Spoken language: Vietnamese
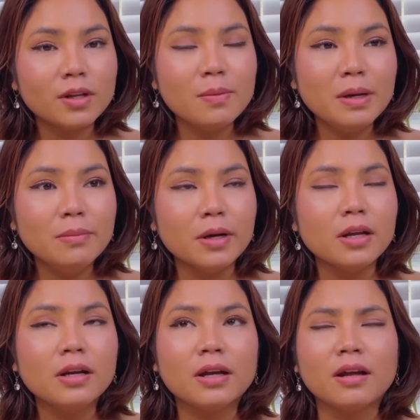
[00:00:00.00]
tới bên
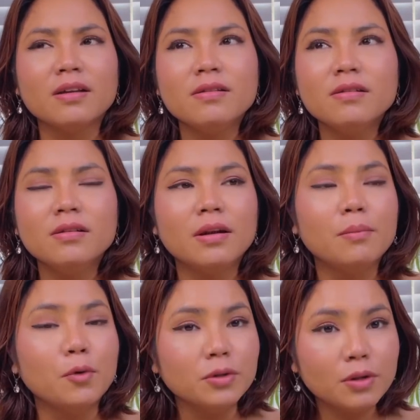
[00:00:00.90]
Mỹ là hình như là
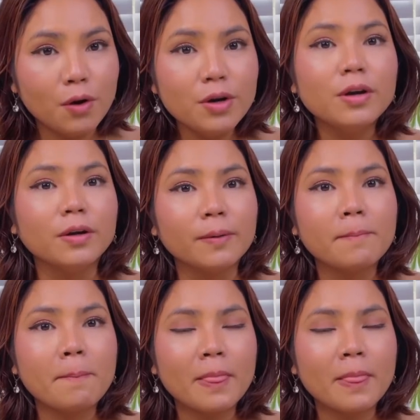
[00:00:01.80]
buổi tối rồi